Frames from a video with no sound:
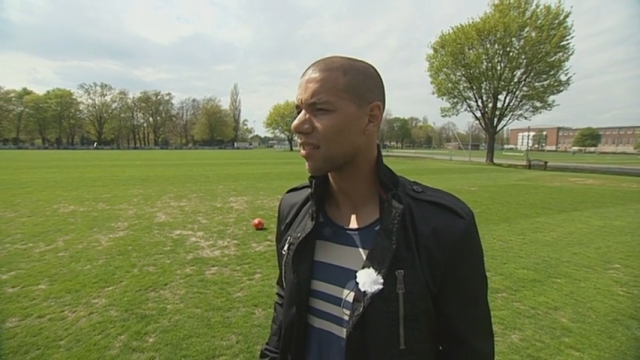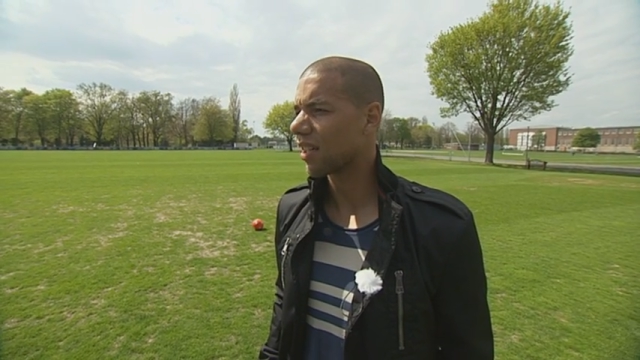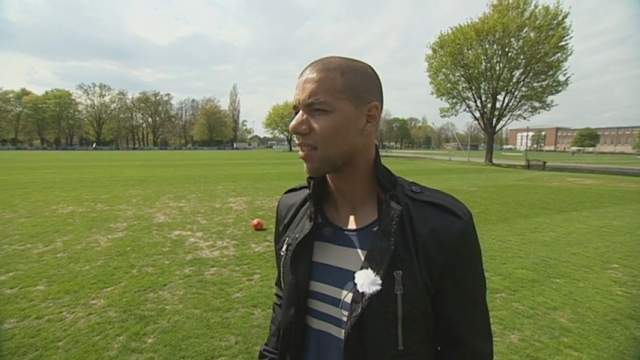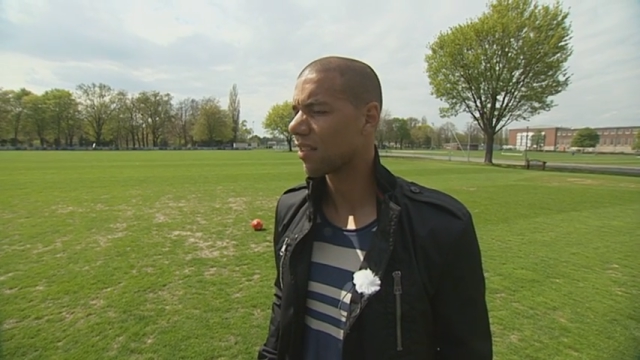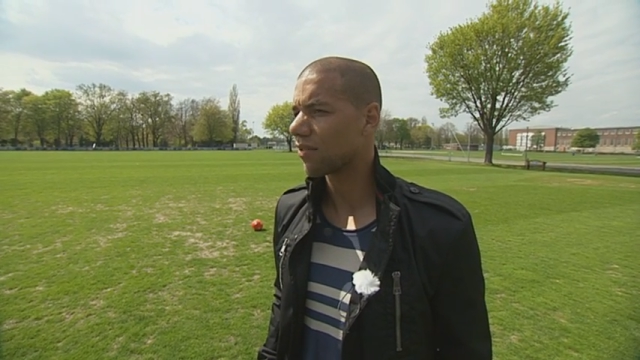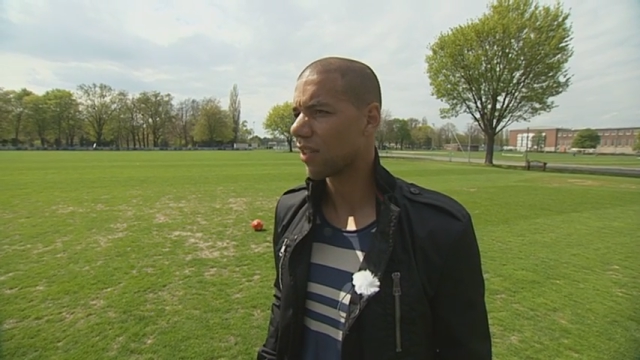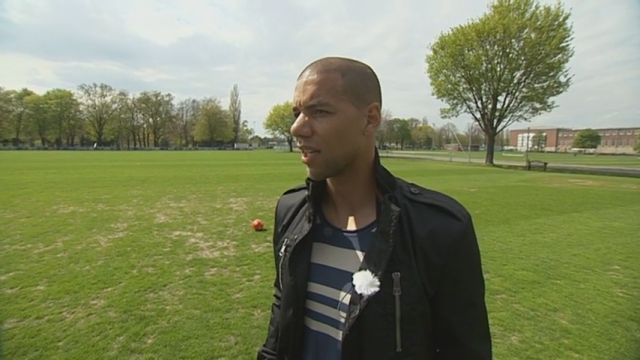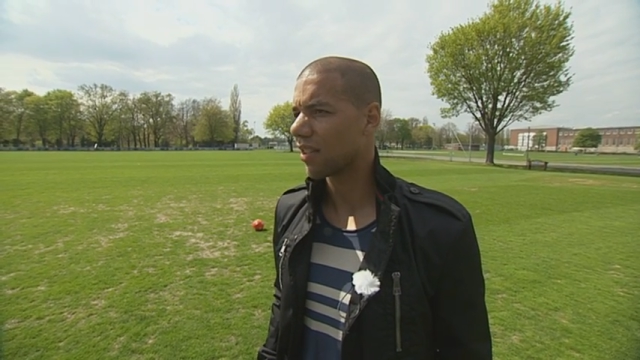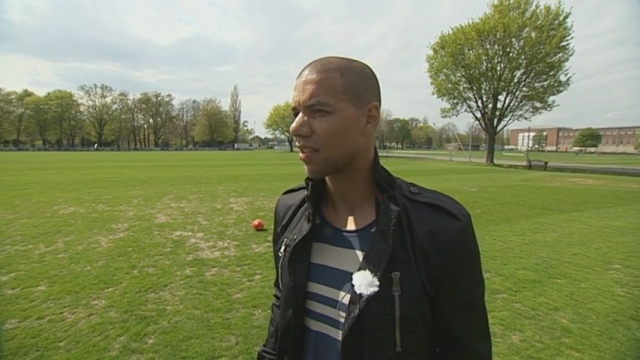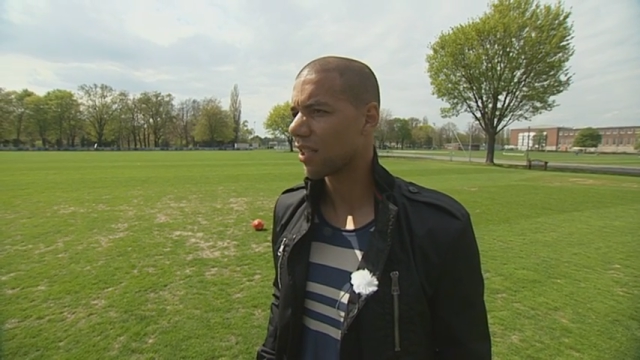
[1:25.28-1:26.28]
äh, hat er den
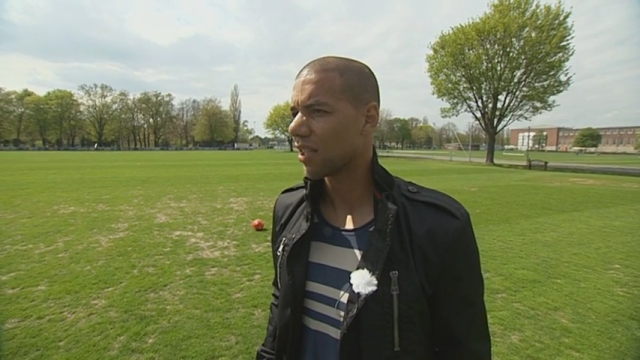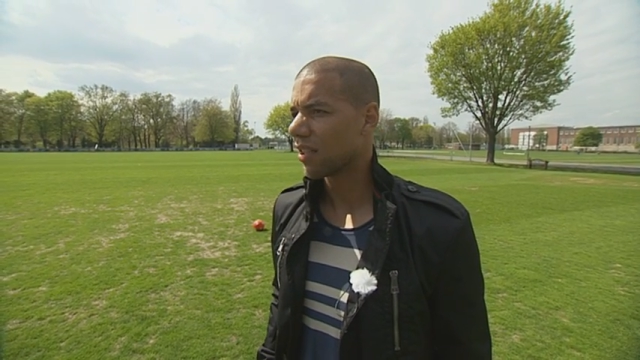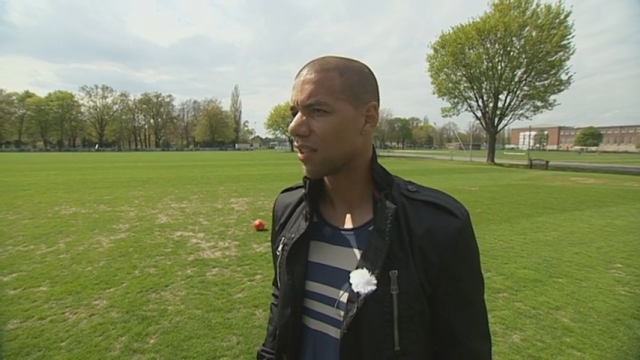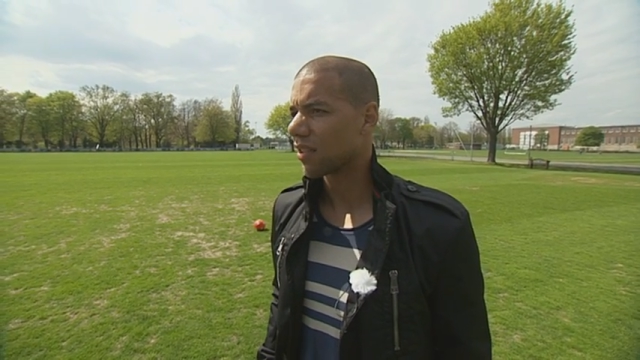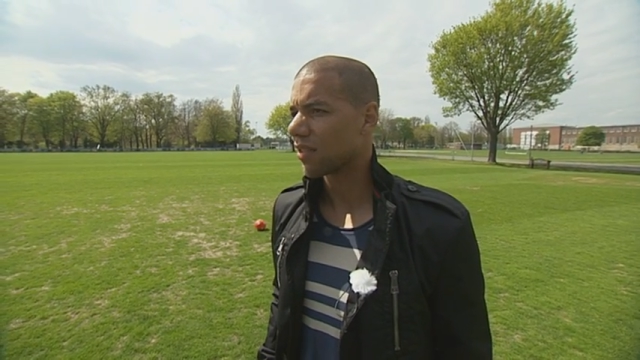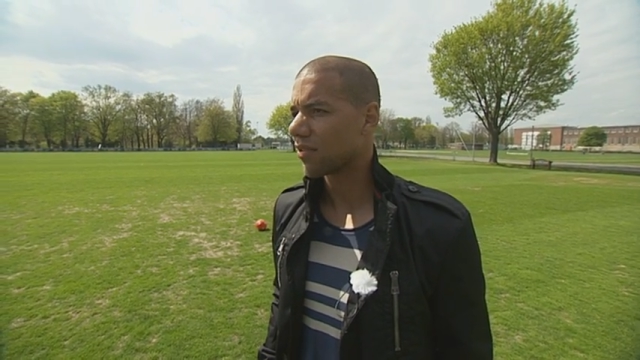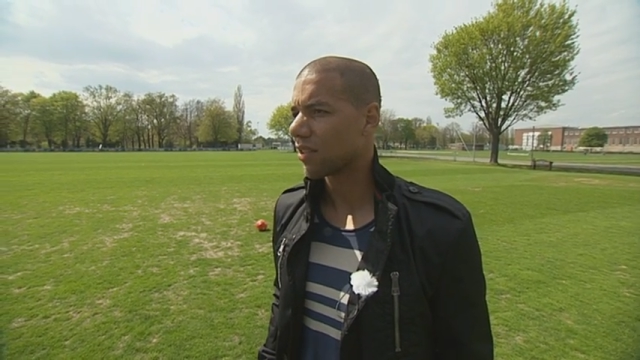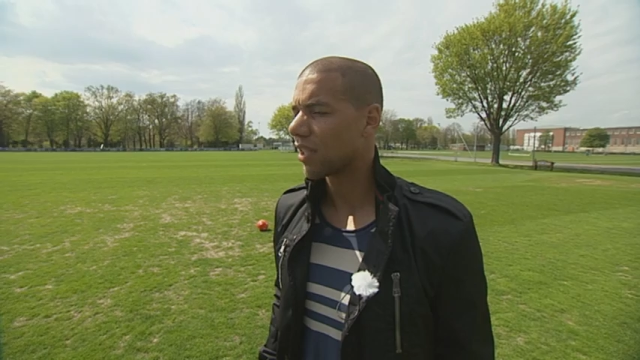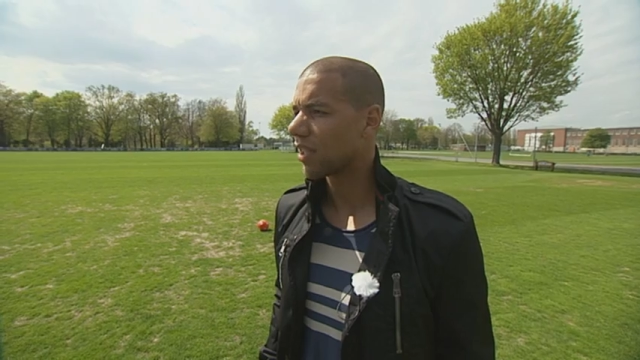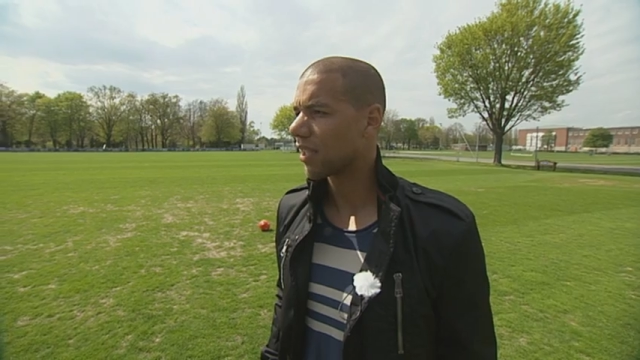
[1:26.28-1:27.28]
Verein äh,
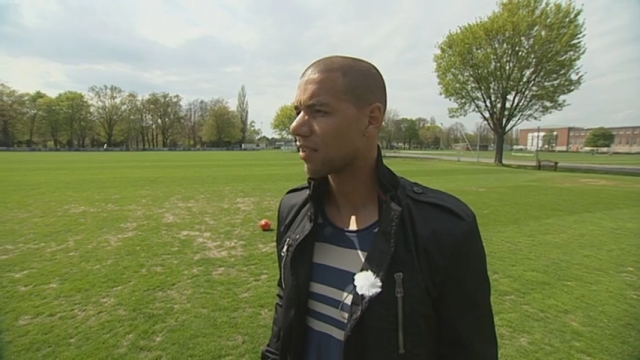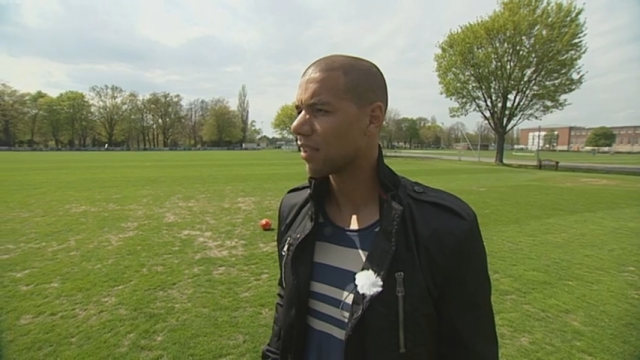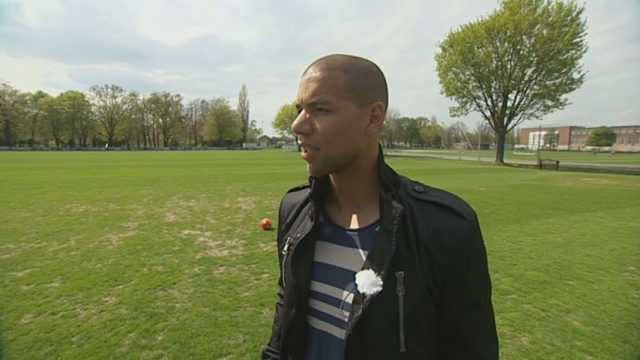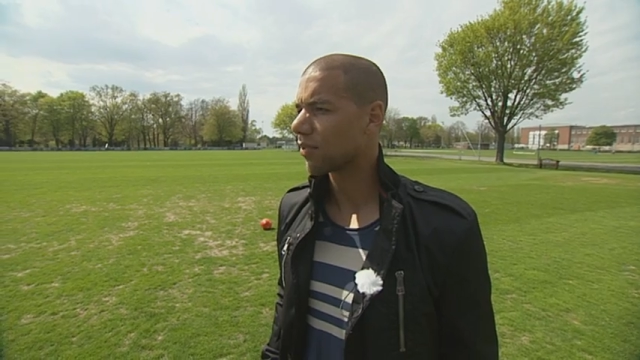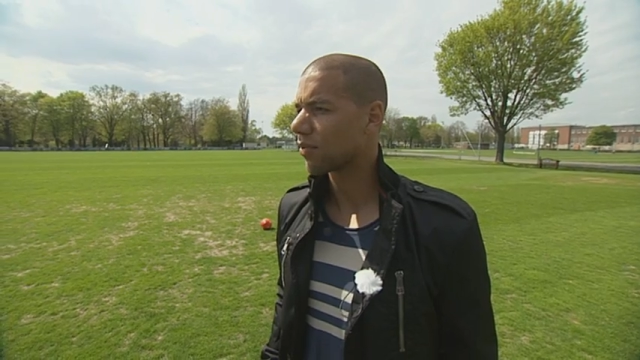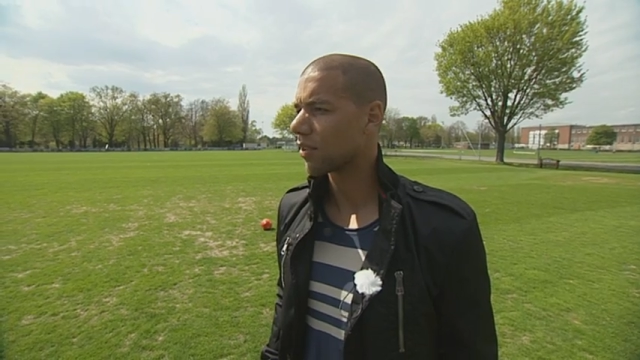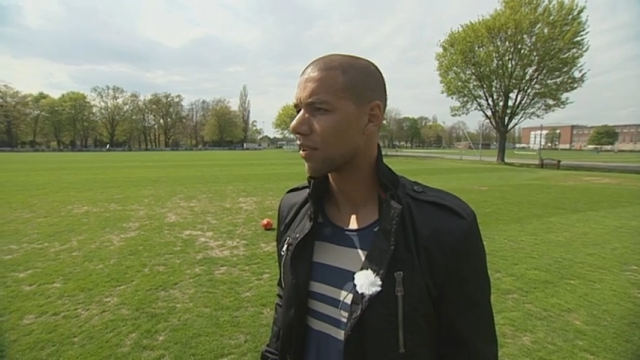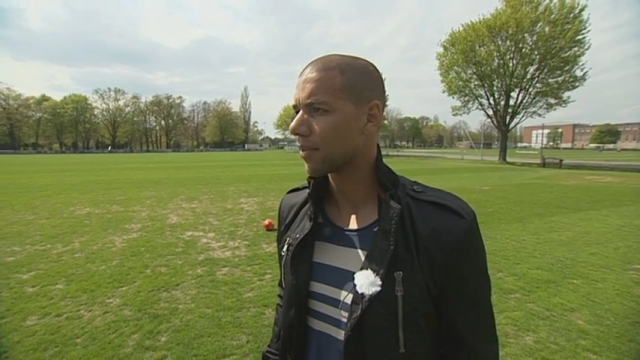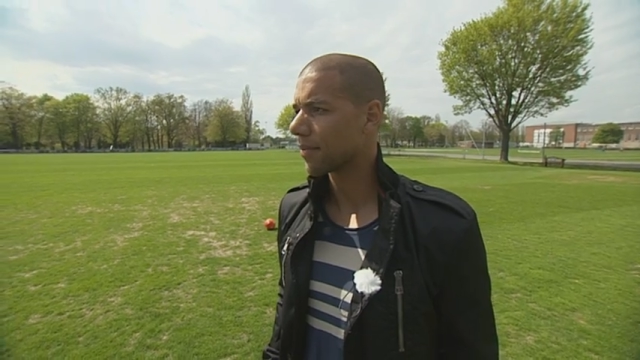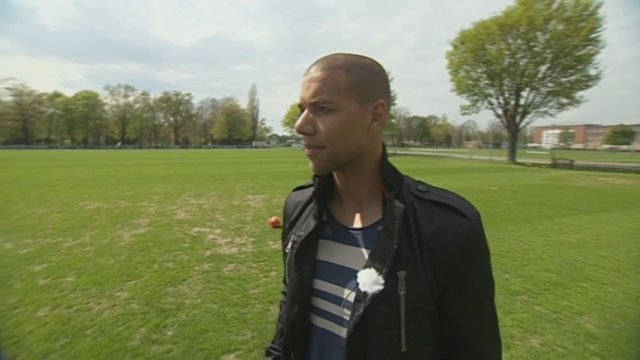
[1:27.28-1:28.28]
wieder in die erste Liga geführt.
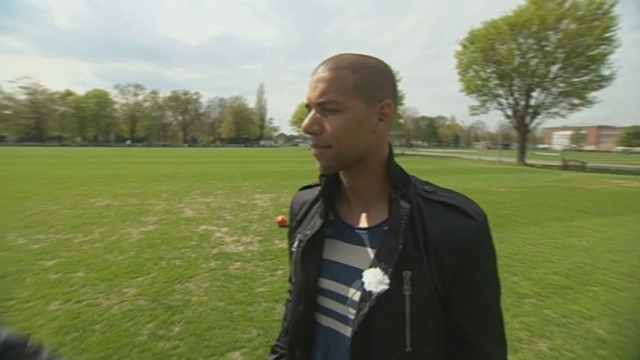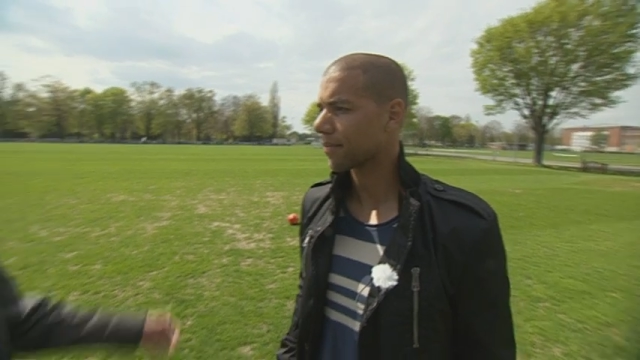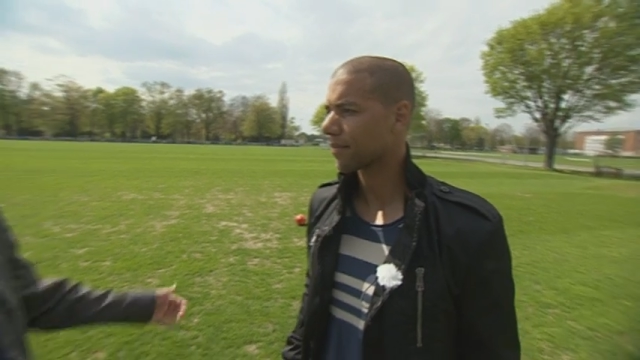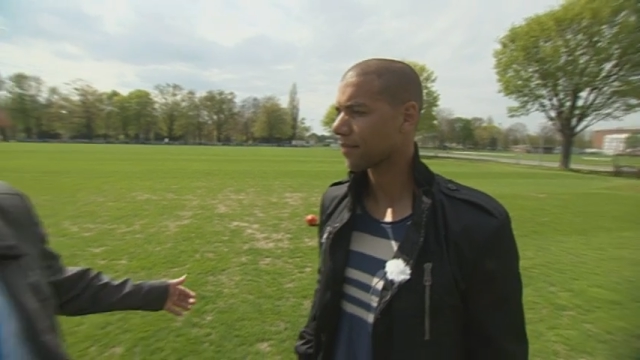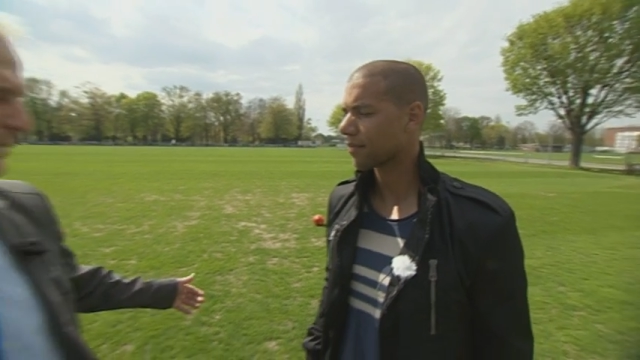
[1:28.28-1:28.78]
Ich habe